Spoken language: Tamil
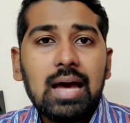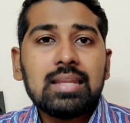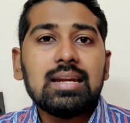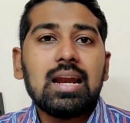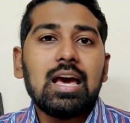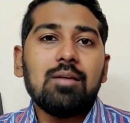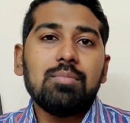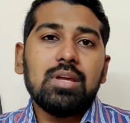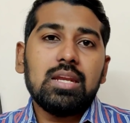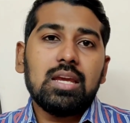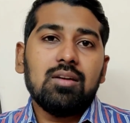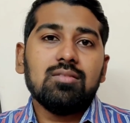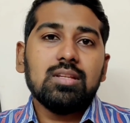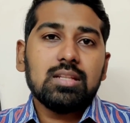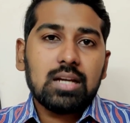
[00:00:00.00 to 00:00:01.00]
அதனால
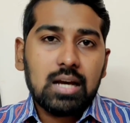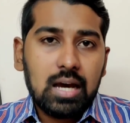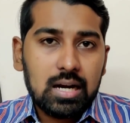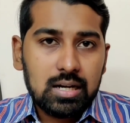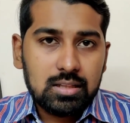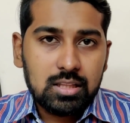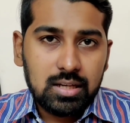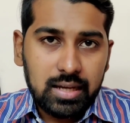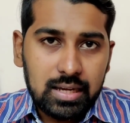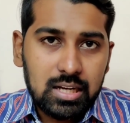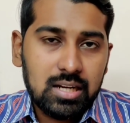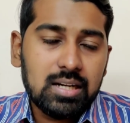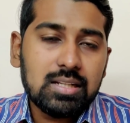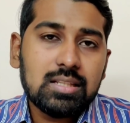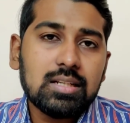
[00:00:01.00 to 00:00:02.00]
அமெரிக்கா வந்து இந்த காரணத்தை
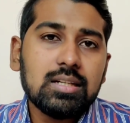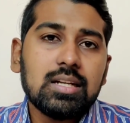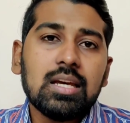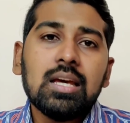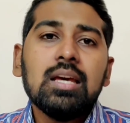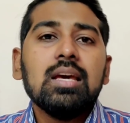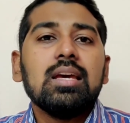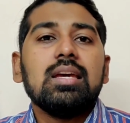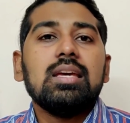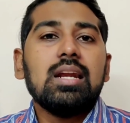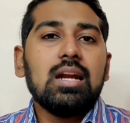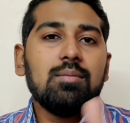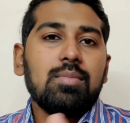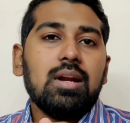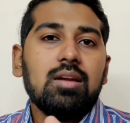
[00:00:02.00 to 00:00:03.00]
கையில் எடுத்துக்கிட்டு
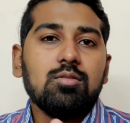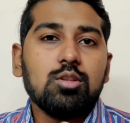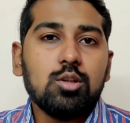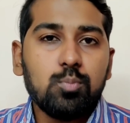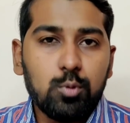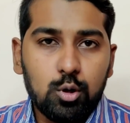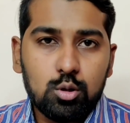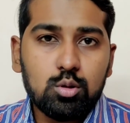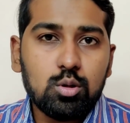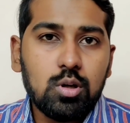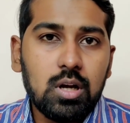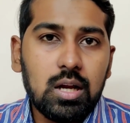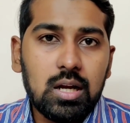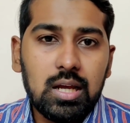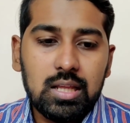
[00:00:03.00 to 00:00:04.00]
ஈரான் மேலே வந்துட்டு போர்
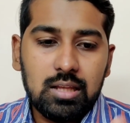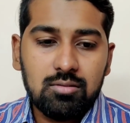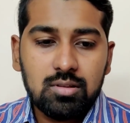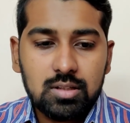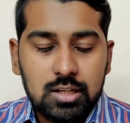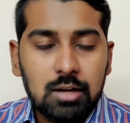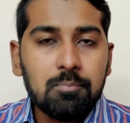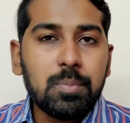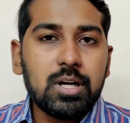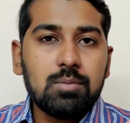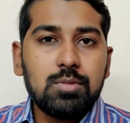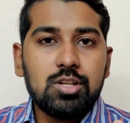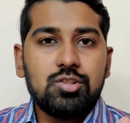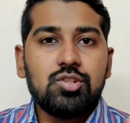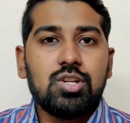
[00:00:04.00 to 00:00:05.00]
தொடுக்கலாம்ல அதாவது ட்ரம்ப்
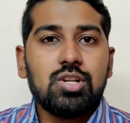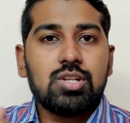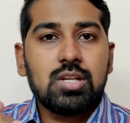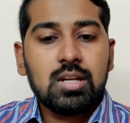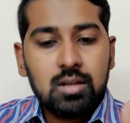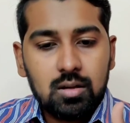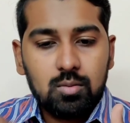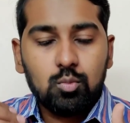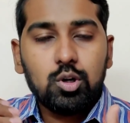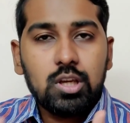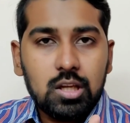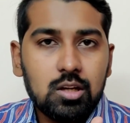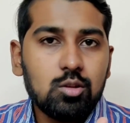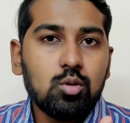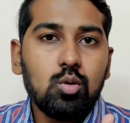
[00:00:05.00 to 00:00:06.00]
அட்மினிஸ்ட்ரேஷன்
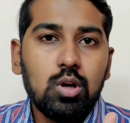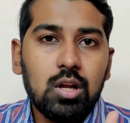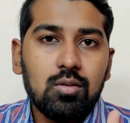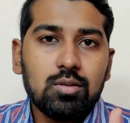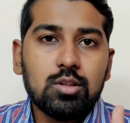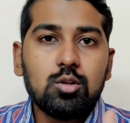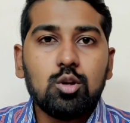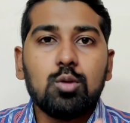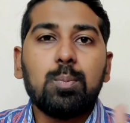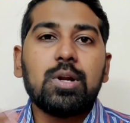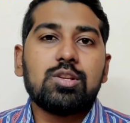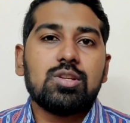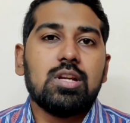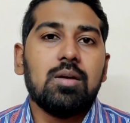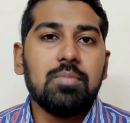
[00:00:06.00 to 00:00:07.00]
முடிகிறதுக்குள்ள வந்துட்டு ஒரு
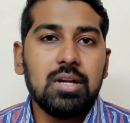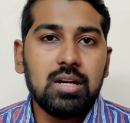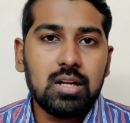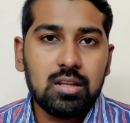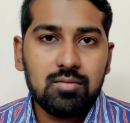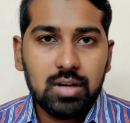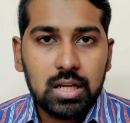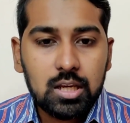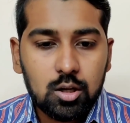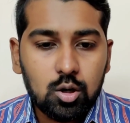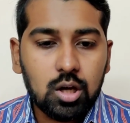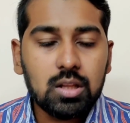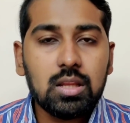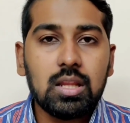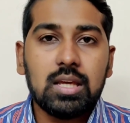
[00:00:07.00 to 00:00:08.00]
பிரச்சனை அப்படின்றது
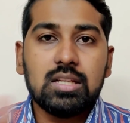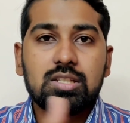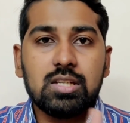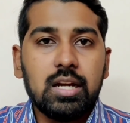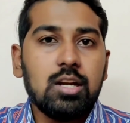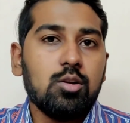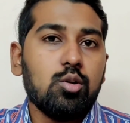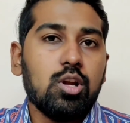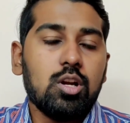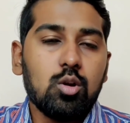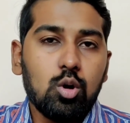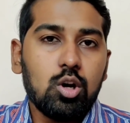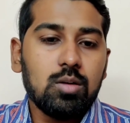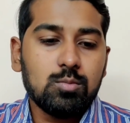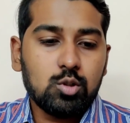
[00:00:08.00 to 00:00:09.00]
வெடிக்கணும் அதுதான் இஸ்ரேலினுடைய
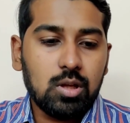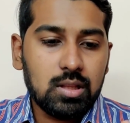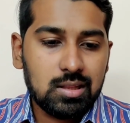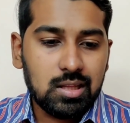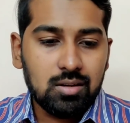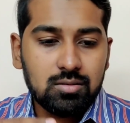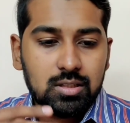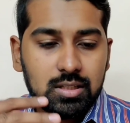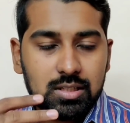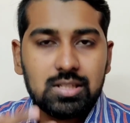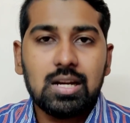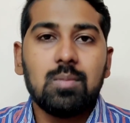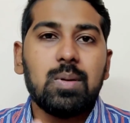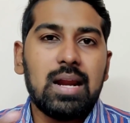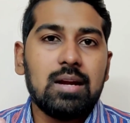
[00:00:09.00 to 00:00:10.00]
நோக்கம் ஸோ அதை தான் வந்துட்டு
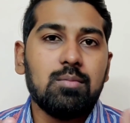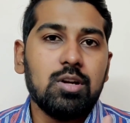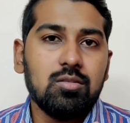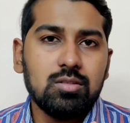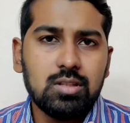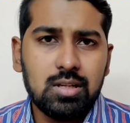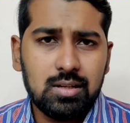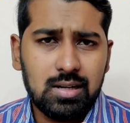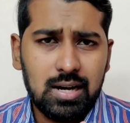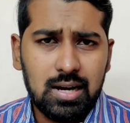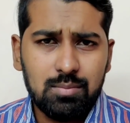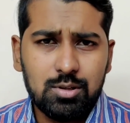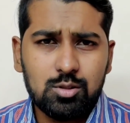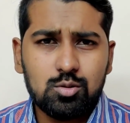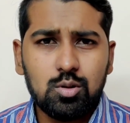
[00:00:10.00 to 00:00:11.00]
இஸ்ரேல் பிளான் பண்ணி வந்துட்டு
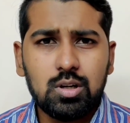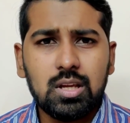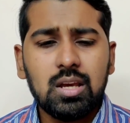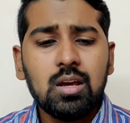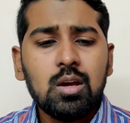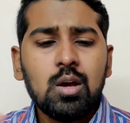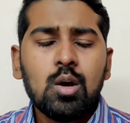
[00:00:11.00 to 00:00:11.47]
இருக்கிறாங்க அப்படின்னு சொல்லிட்டு